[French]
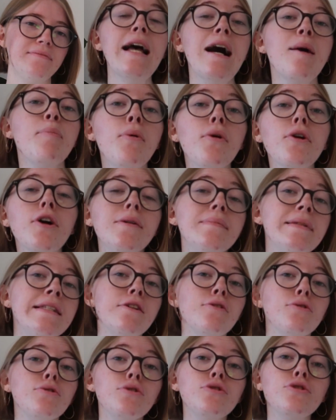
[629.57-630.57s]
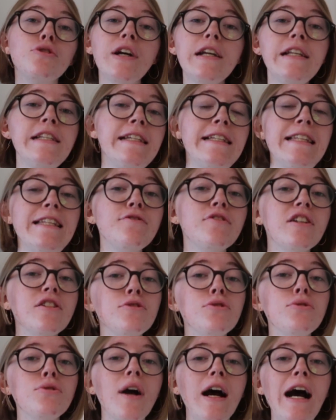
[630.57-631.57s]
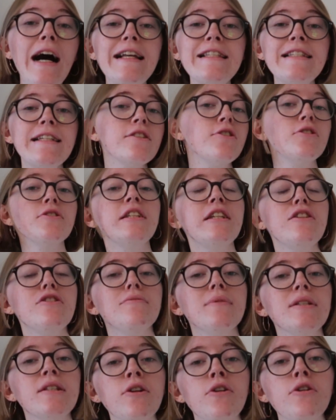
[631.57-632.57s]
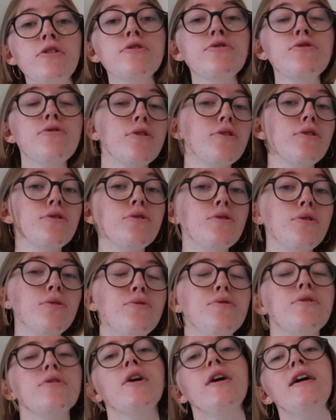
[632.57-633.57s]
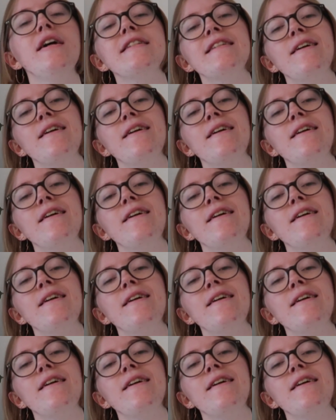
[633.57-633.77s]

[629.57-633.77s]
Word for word: C'est un peu comme si on autorisait des voitures à 50 km/h sur l'autoroute,